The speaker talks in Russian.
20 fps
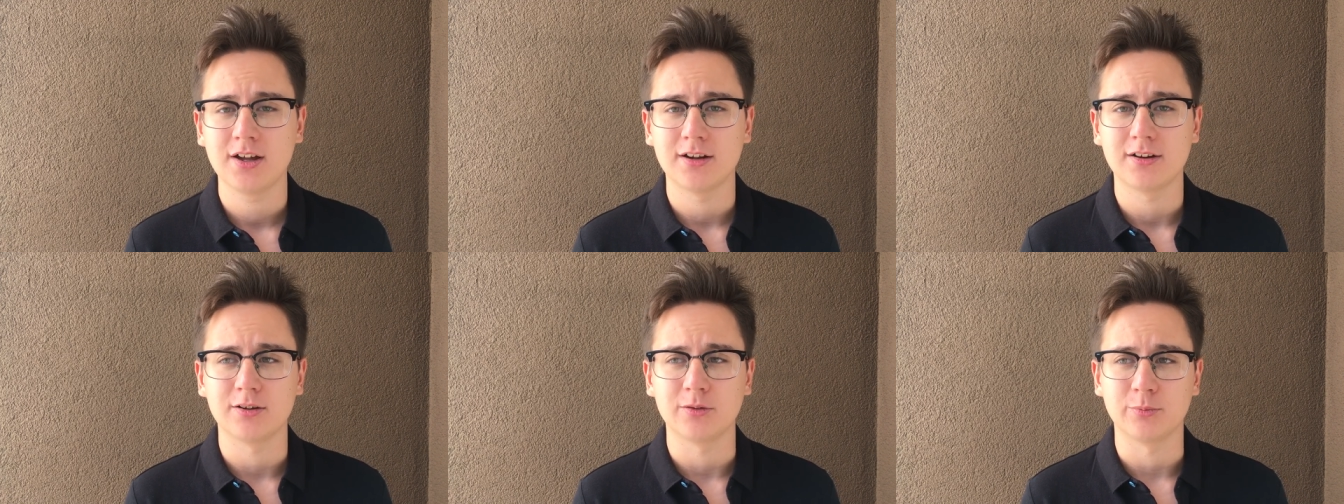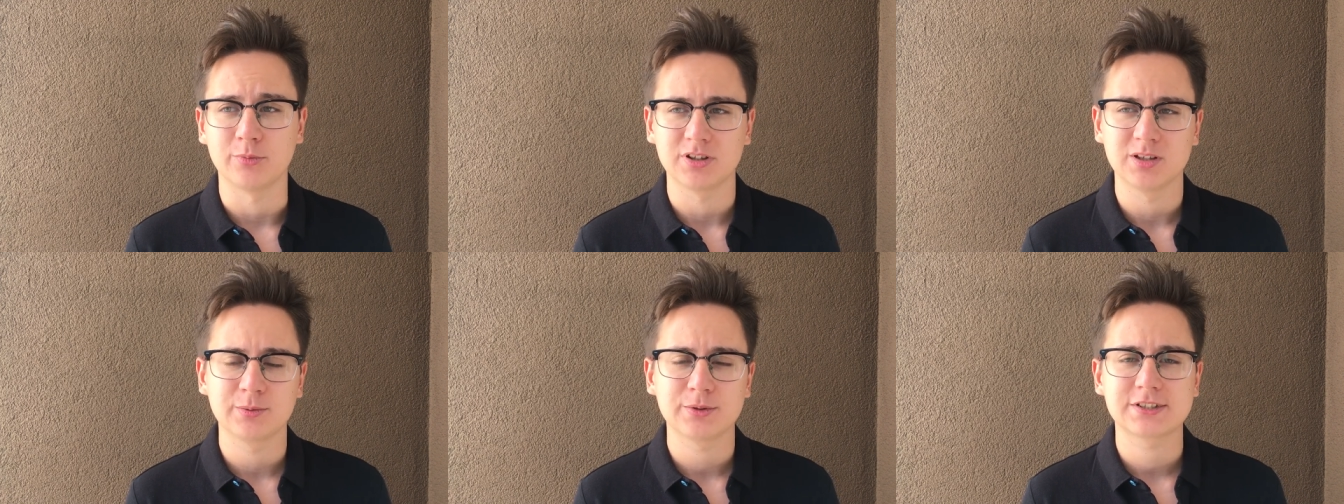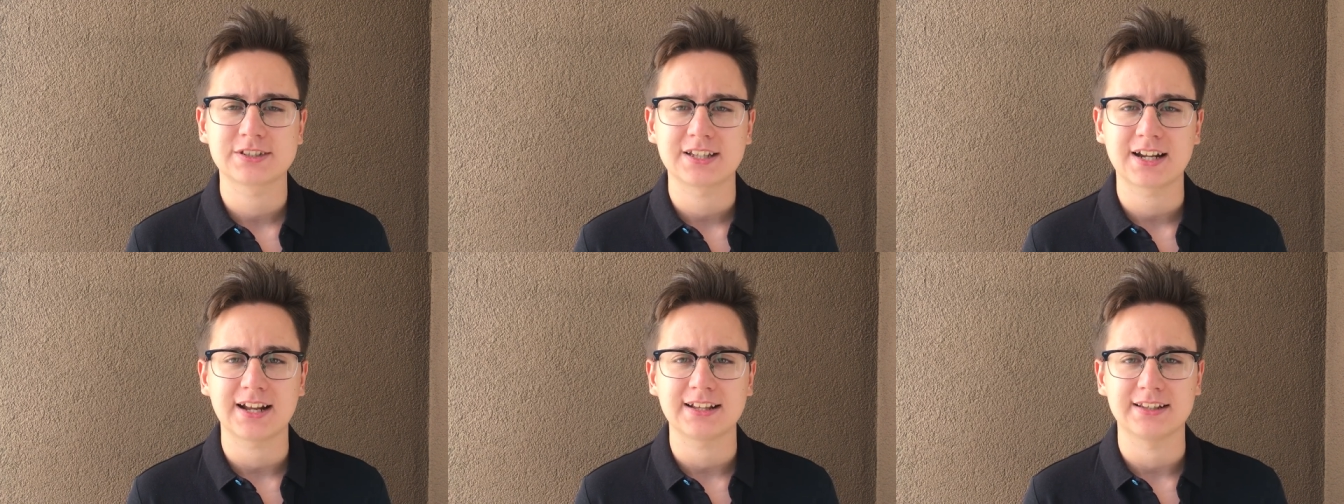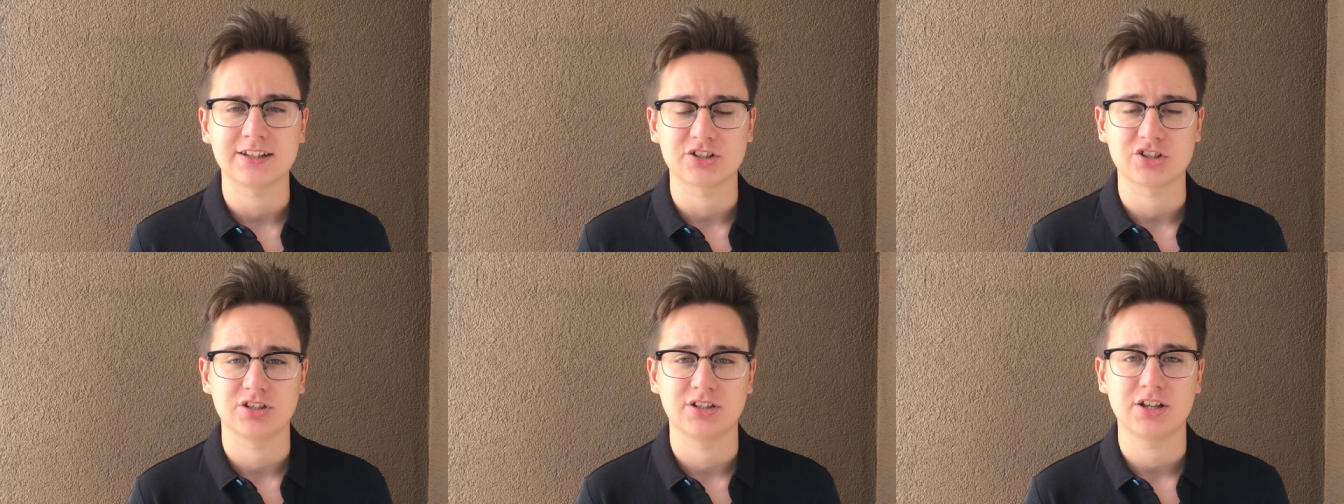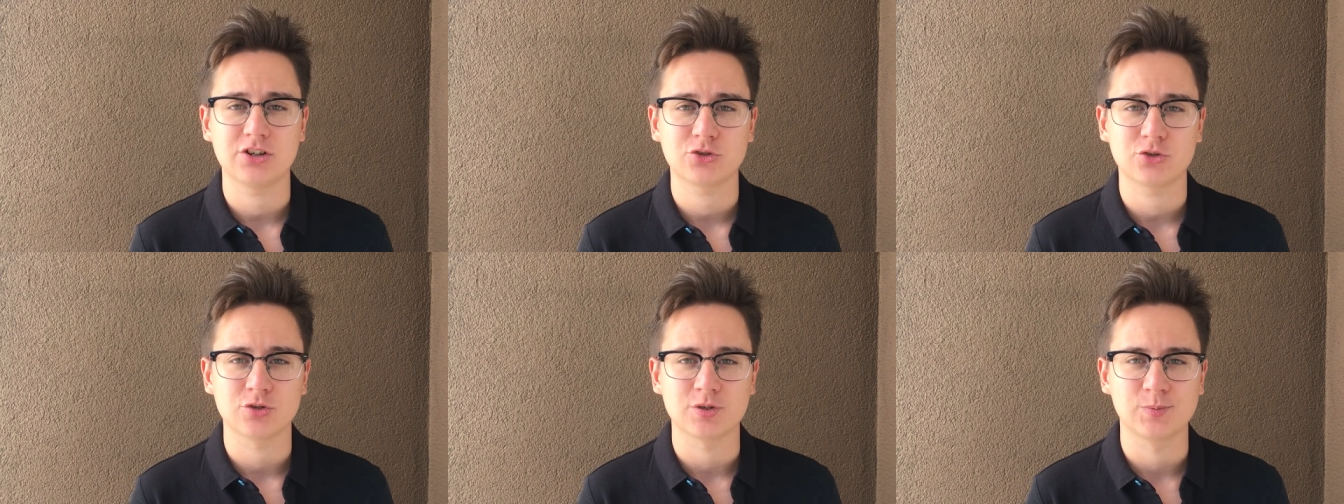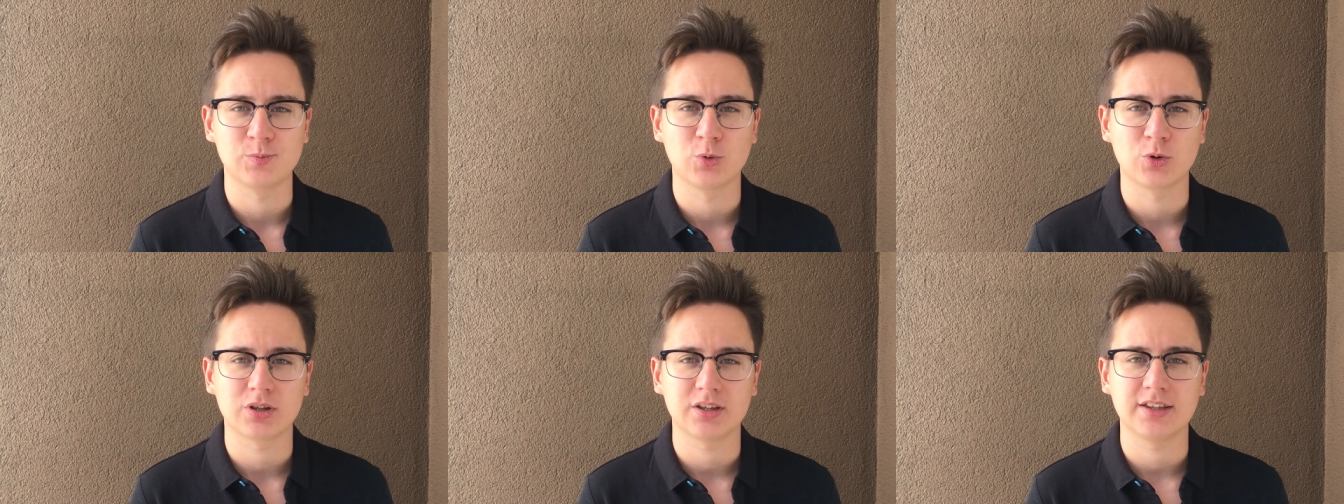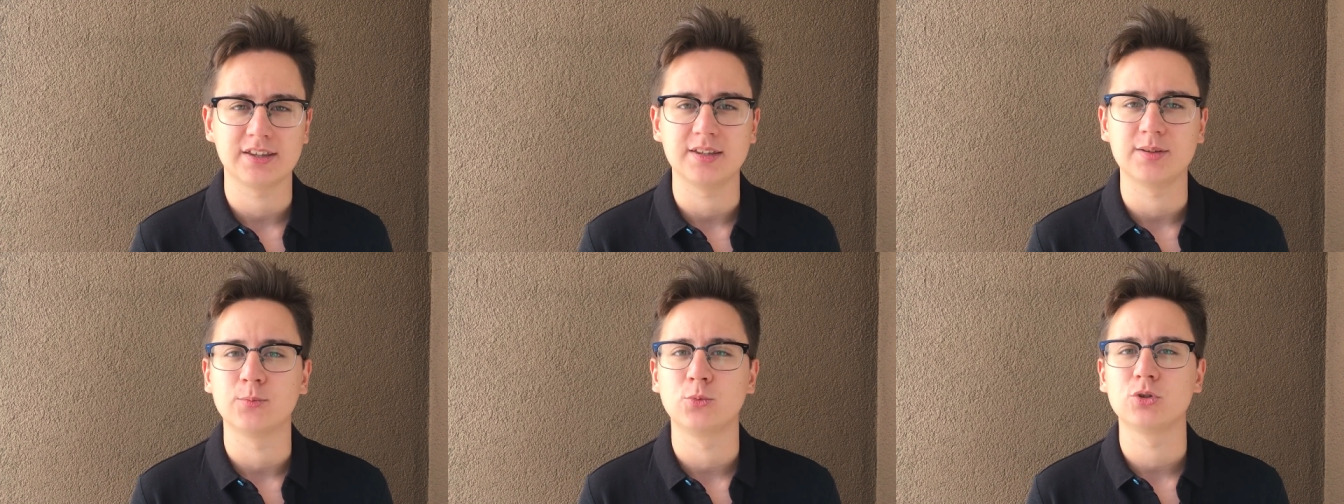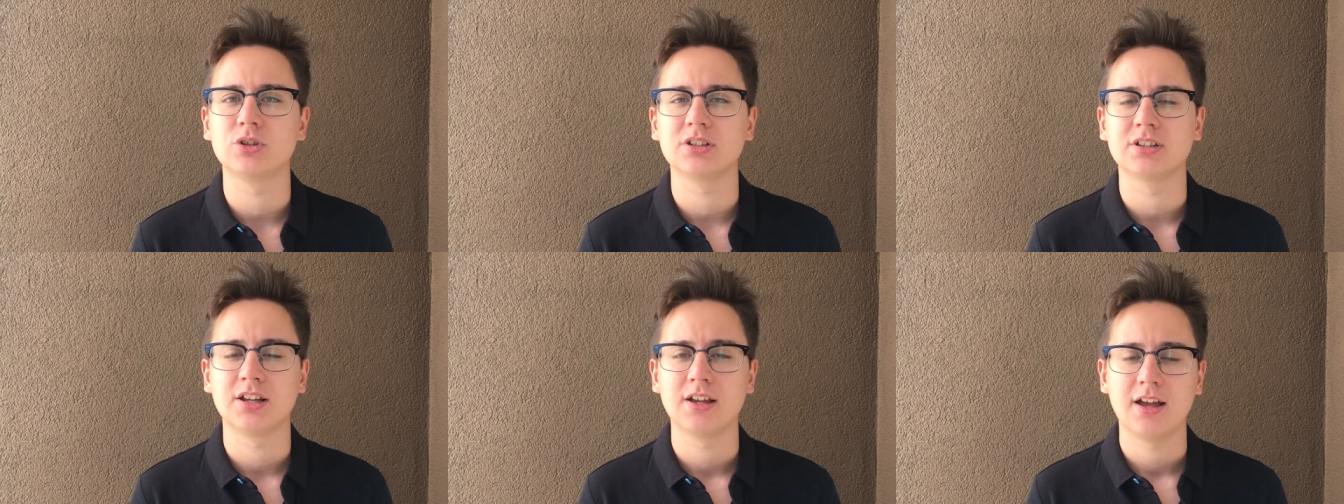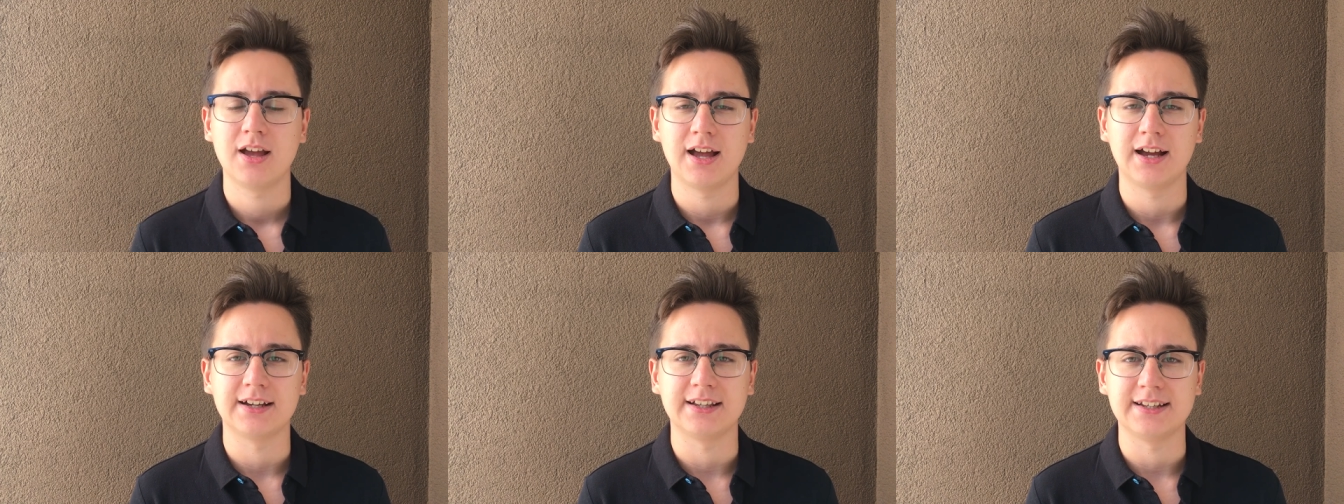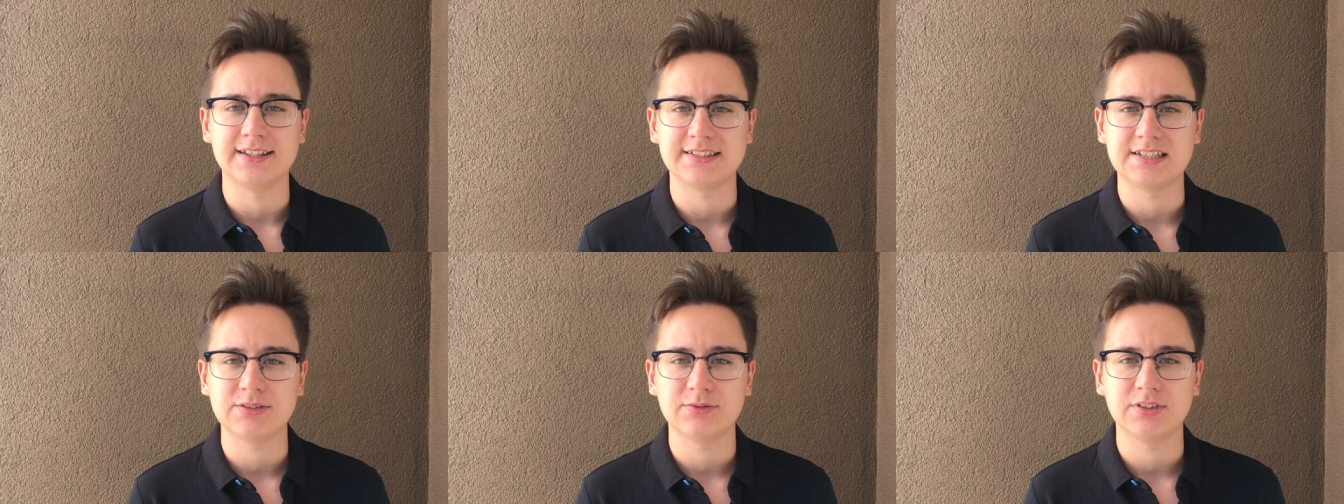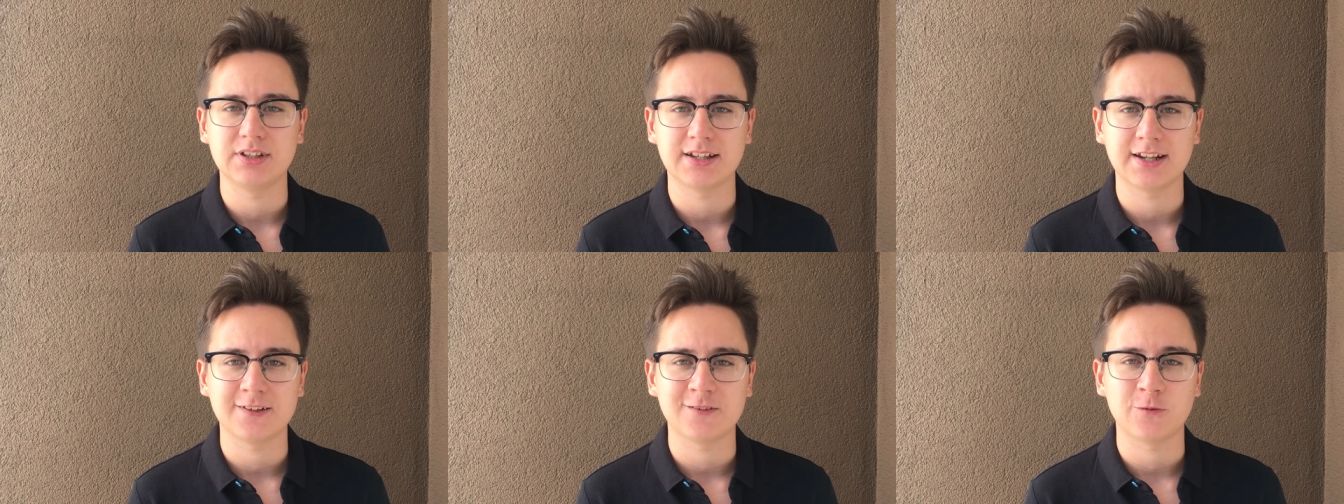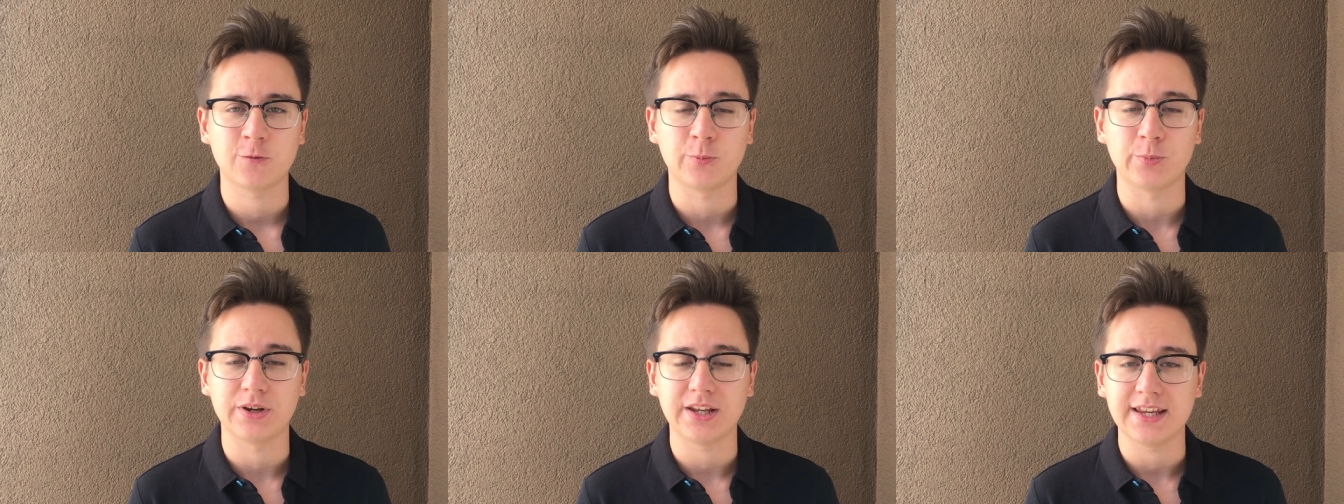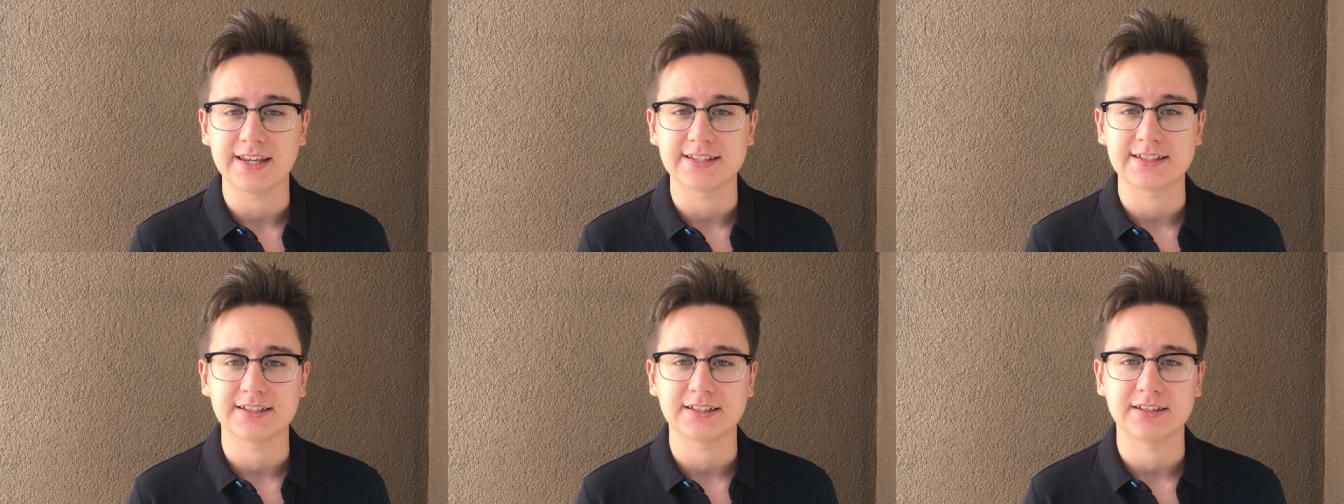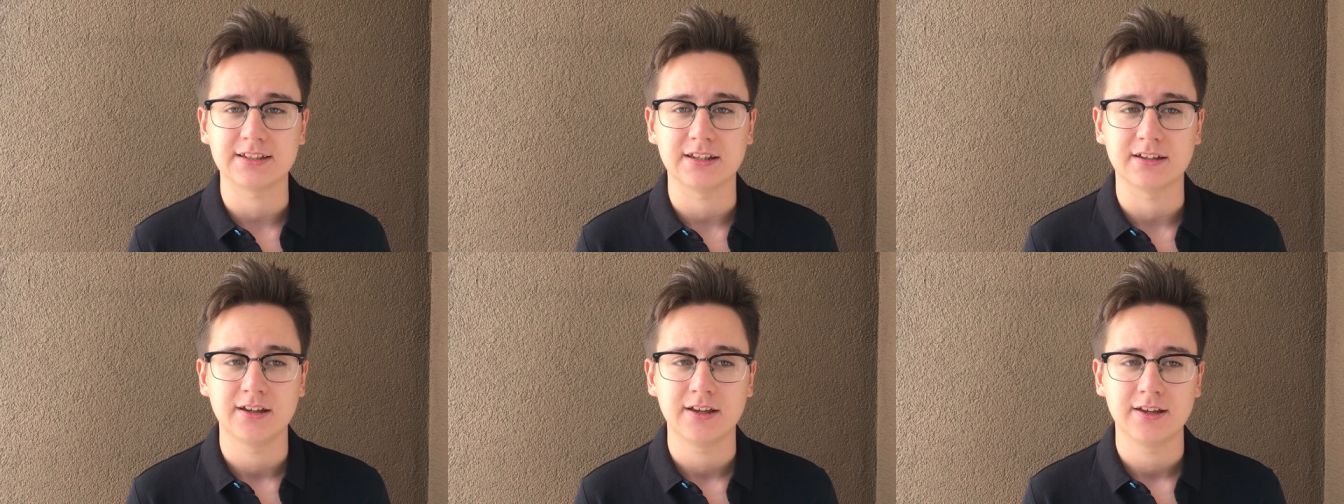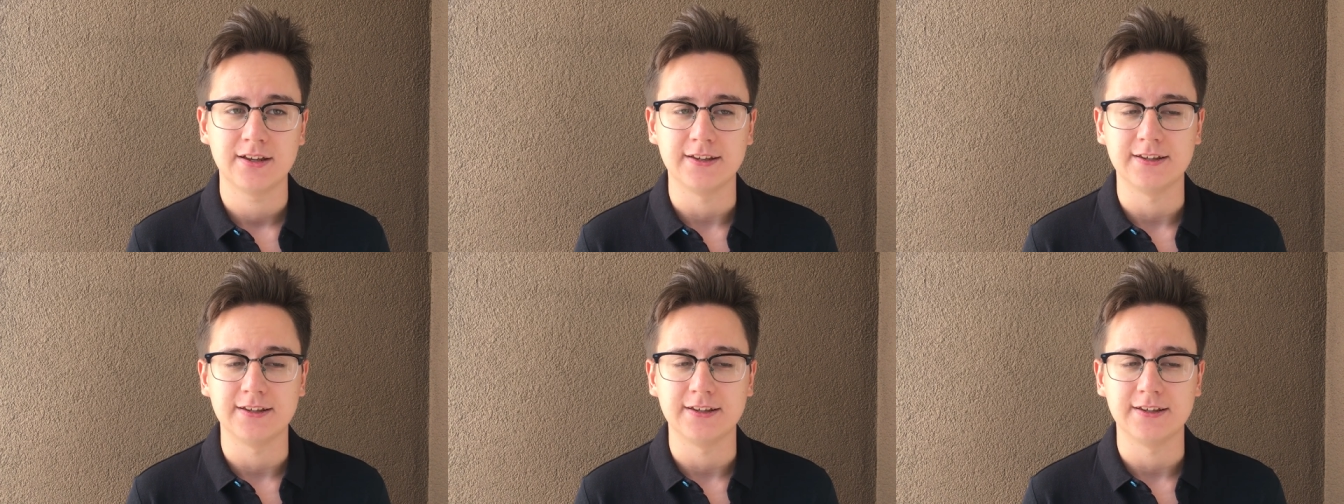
было бы странно ожидать, что сборная не будет агрессивно играть в прессинге.